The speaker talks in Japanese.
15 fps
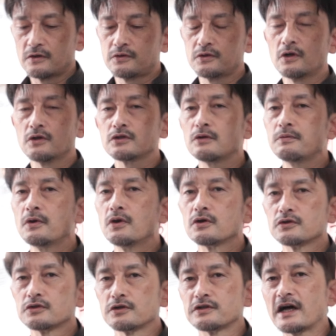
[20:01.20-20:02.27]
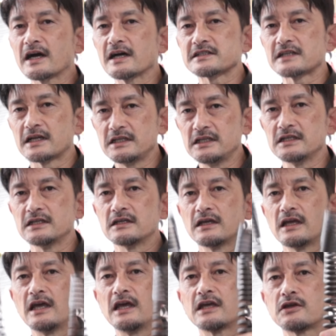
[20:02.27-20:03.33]
フロントフォークの長さに
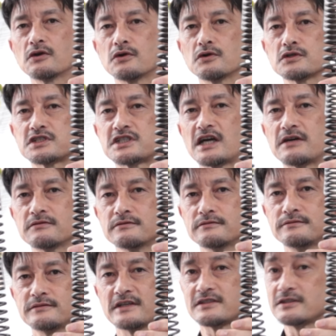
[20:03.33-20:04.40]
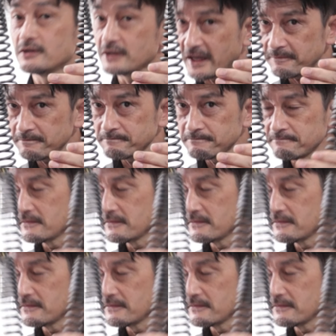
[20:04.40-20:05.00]
影響しちゃうんですよね。